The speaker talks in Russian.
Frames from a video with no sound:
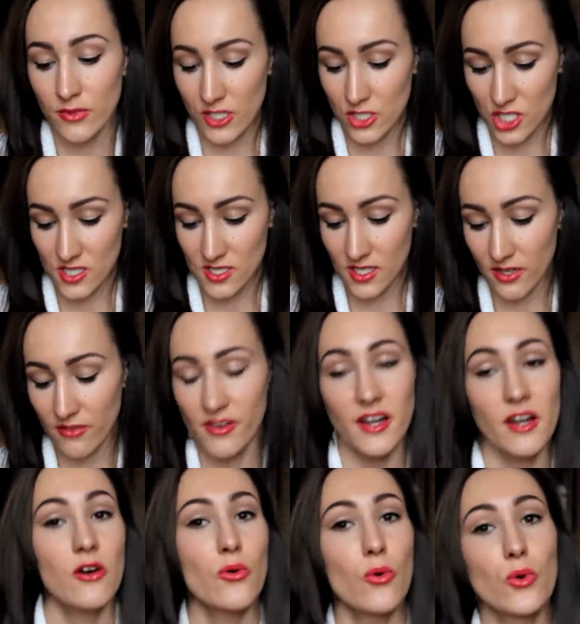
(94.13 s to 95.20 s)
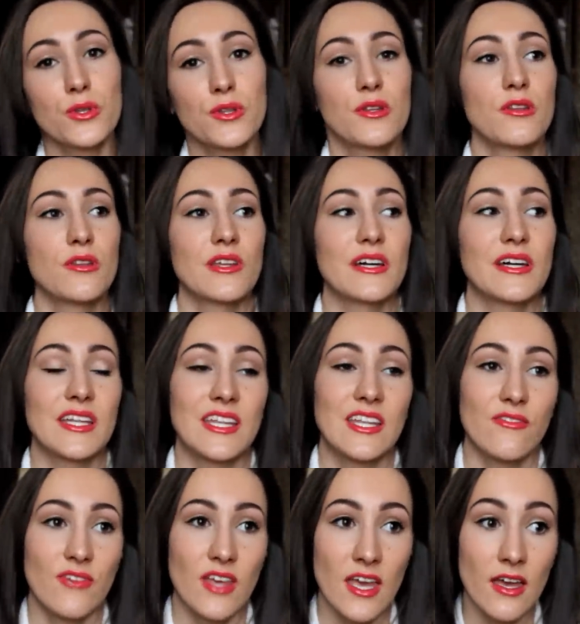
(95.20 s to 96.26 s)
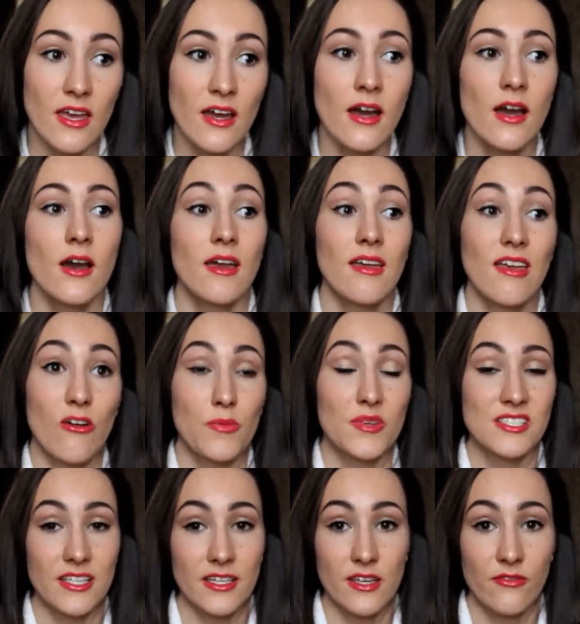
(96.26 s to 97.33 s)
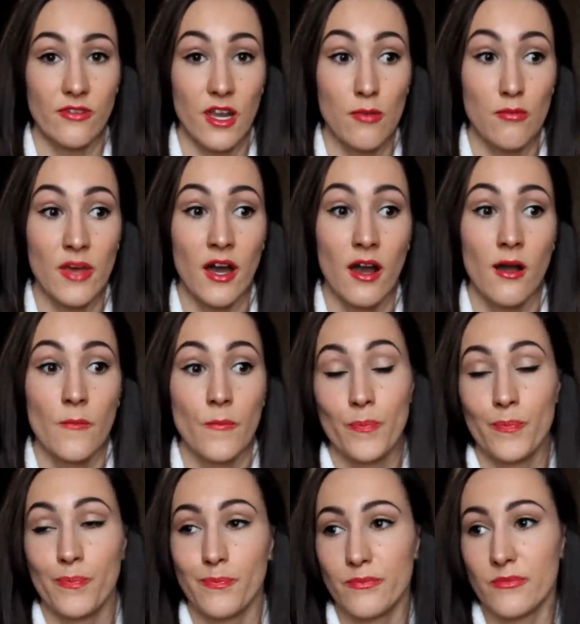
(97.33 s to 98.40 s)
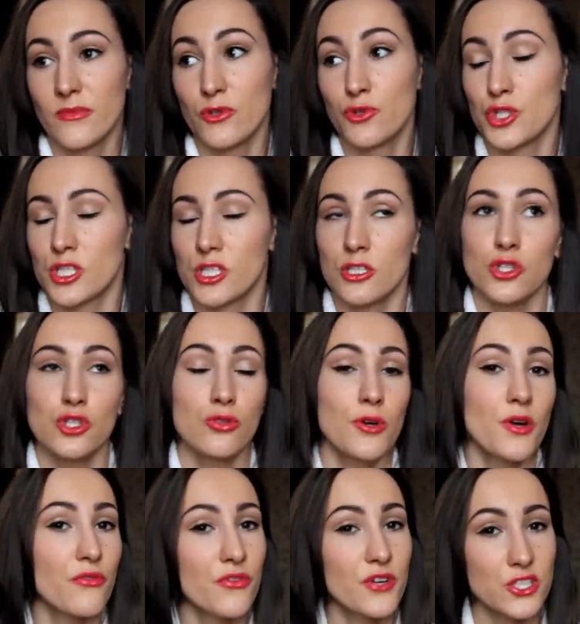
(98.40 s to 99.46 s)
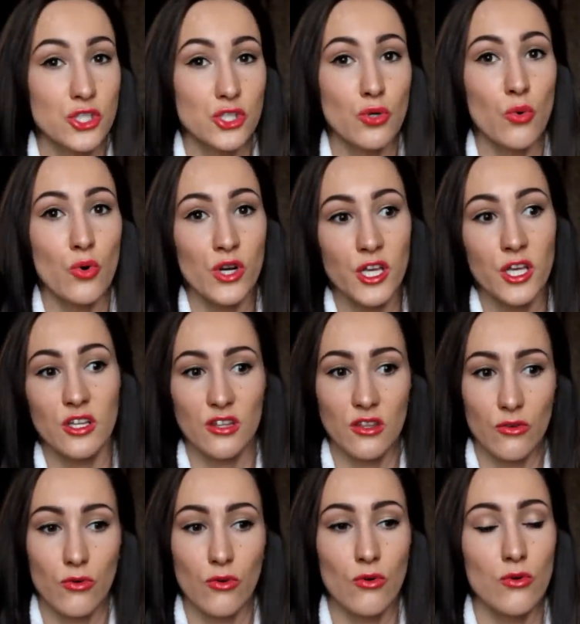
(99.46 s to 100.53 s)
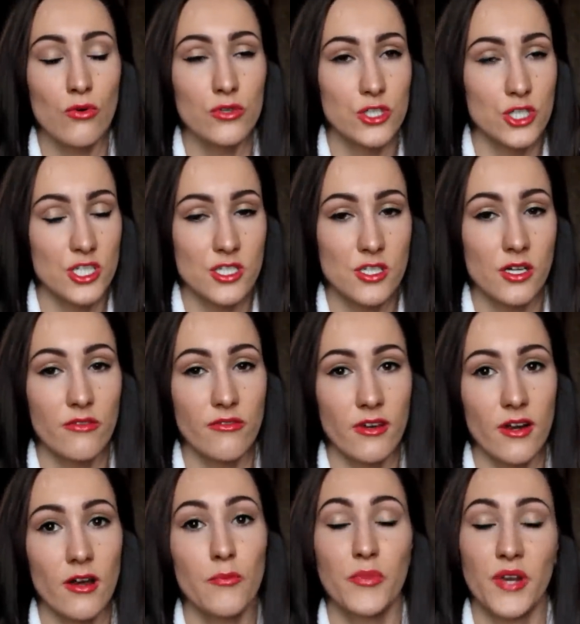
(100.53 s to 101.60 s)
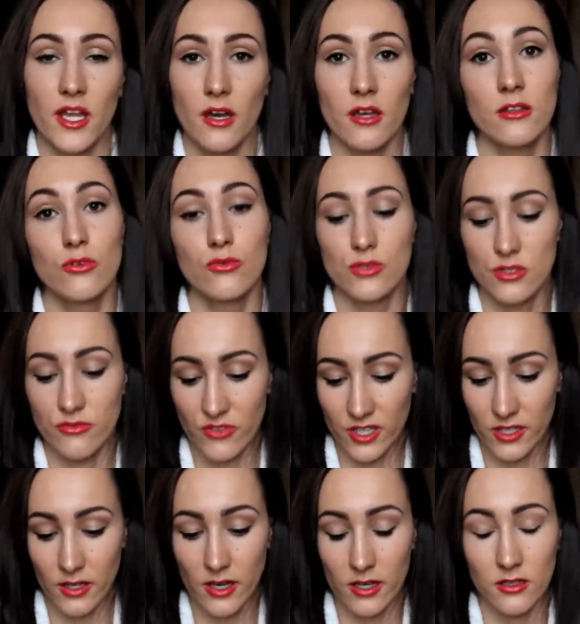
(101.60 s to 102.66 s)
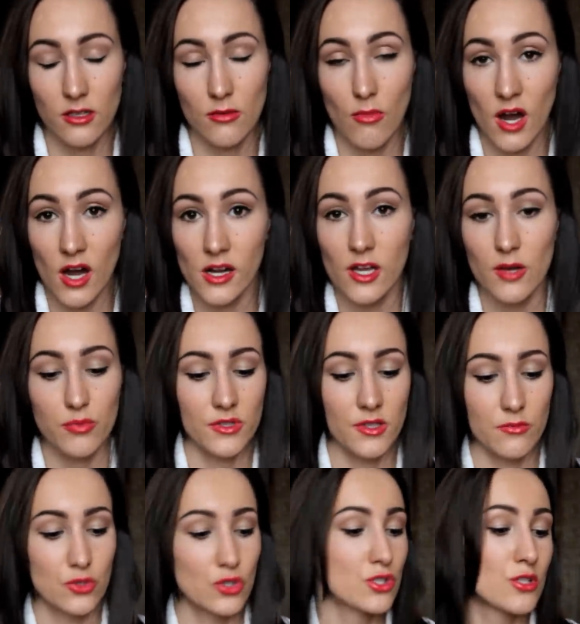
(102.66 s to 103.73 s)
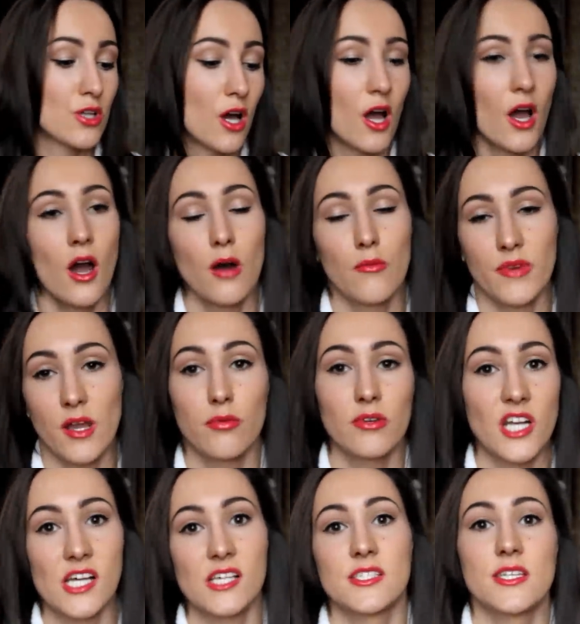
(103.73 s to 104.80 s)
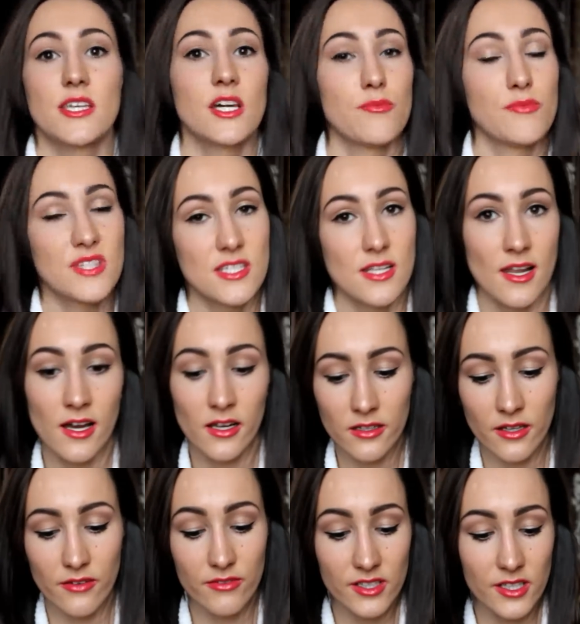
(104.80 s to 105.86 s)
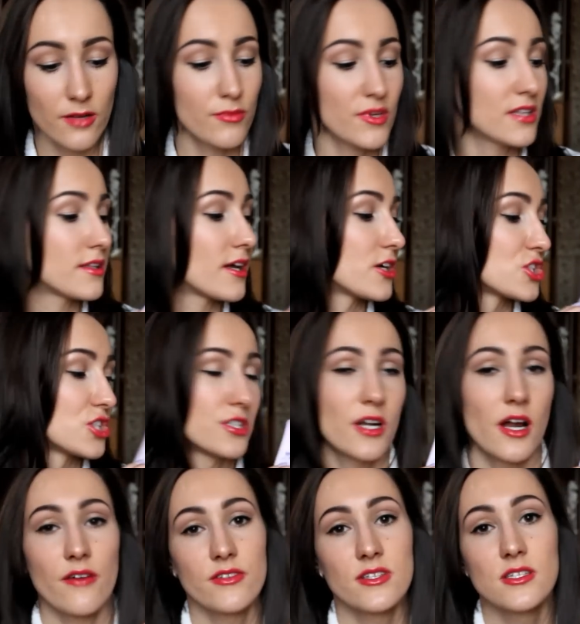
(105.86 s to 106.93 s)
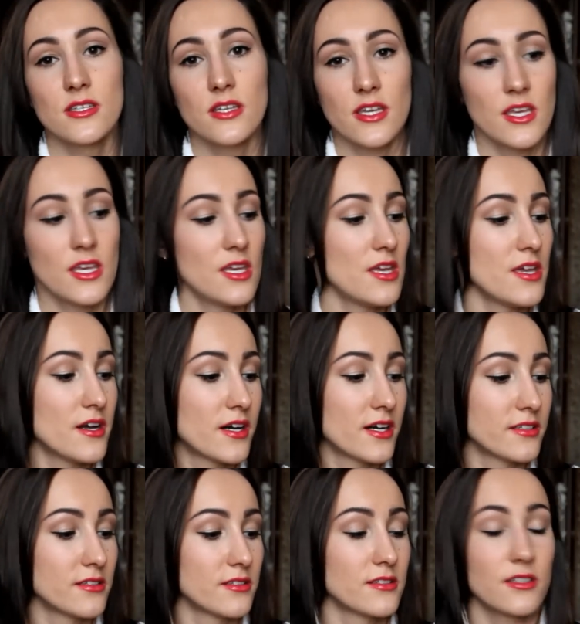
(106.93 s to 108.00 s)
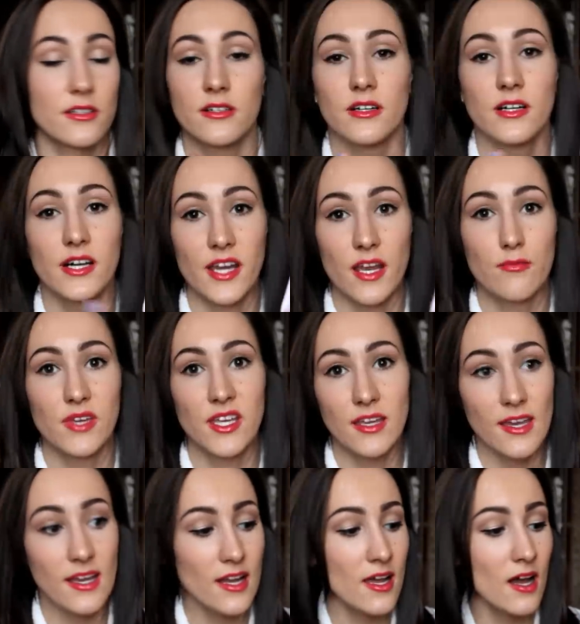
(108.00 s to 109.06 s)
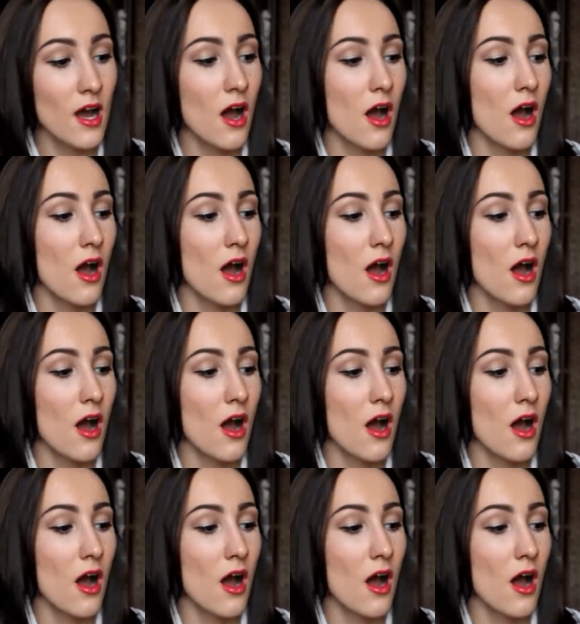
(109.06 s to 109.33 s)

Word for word: И, честно говоря, от Нивеи э, я в последнее время ну не сказать, что я в восторге, но, честно говоря, приятно удивлена этой маркой, потому что мне понравилась их мицеллярная вода, мне также нравится и их этот э, крем-гель.